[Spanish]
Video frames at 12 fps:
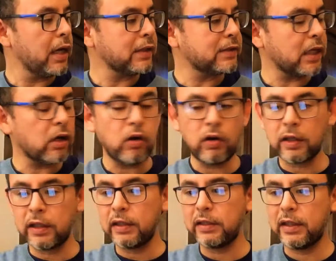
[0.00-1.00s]
Este
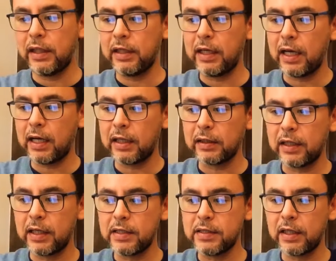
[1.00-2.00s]
acorde tiene la
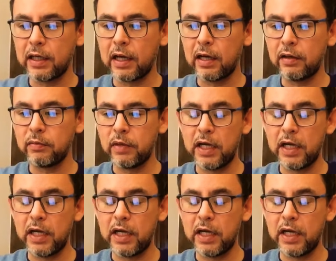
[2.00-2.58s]
característica,